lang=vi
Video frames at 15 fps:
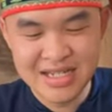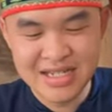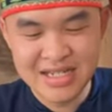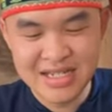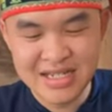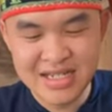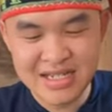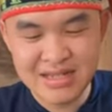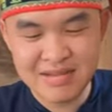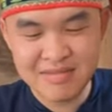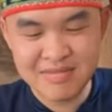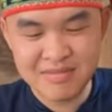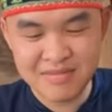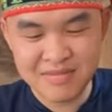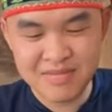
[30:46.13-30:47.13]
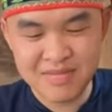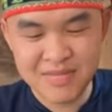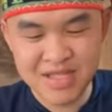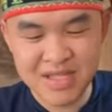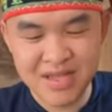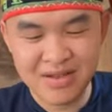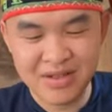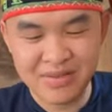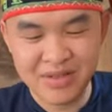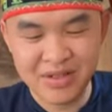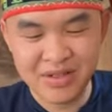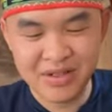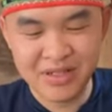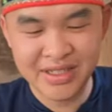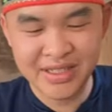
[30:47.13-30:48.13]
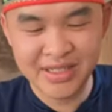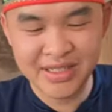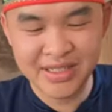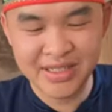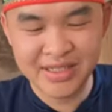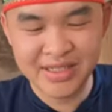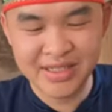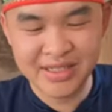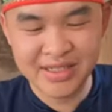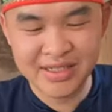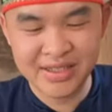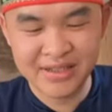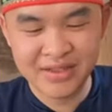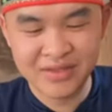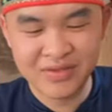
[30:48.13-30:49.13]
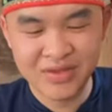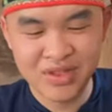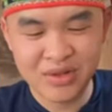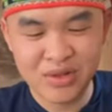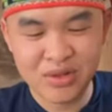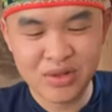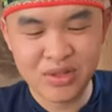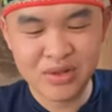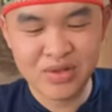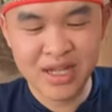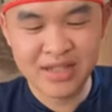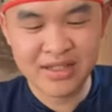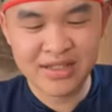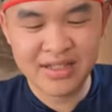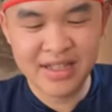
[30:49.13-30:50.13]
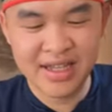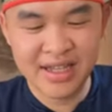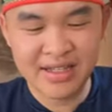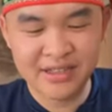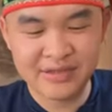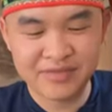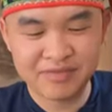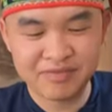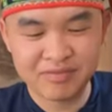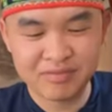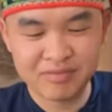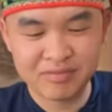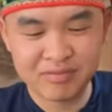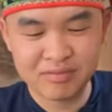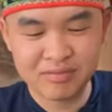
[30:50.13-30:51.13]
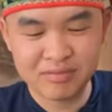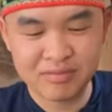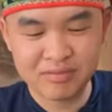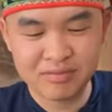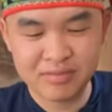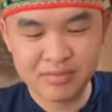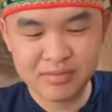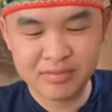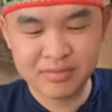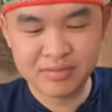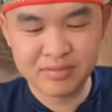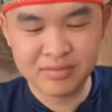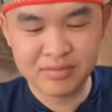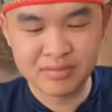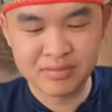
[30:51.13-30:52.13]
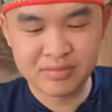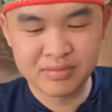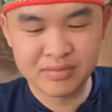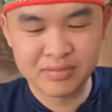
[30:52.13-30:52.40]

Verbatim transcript: yếu lắm yếu lắm rồi vừa rồi còn không ăn được gì á ừ. ừ.